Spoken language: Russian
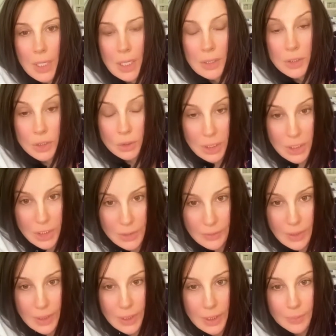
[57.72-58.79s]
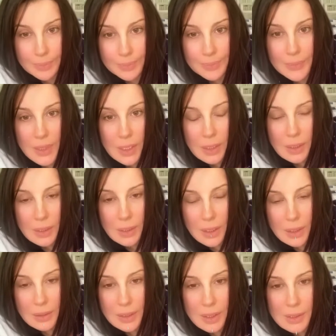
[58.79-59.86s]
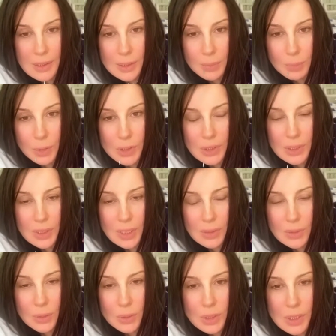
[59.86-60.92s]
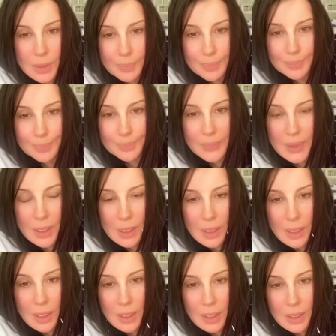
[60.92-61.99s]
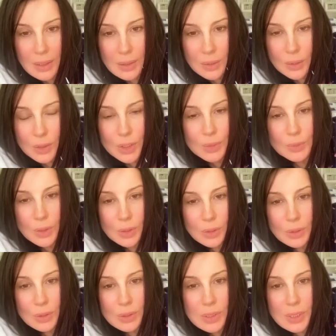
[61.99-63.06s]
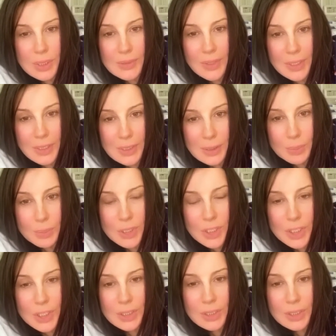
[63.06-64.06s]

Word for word: что я живая, ходила после наркоза. Очень много людей звонит, пишет.